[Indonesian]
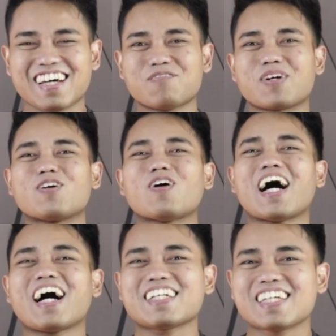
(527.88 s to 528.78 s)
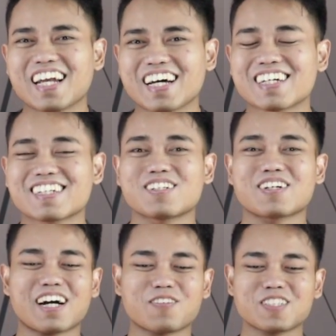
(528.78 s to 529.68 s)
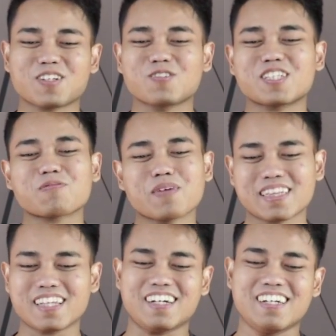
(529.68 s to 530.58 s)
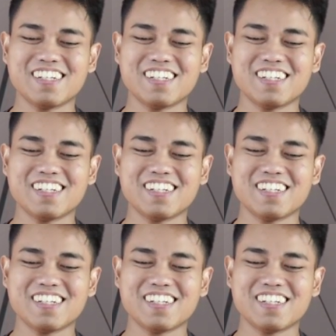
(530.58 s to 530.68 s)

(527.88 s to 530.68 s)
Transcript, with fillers: ya berdoa aja lah nggak kucak-kucak mata.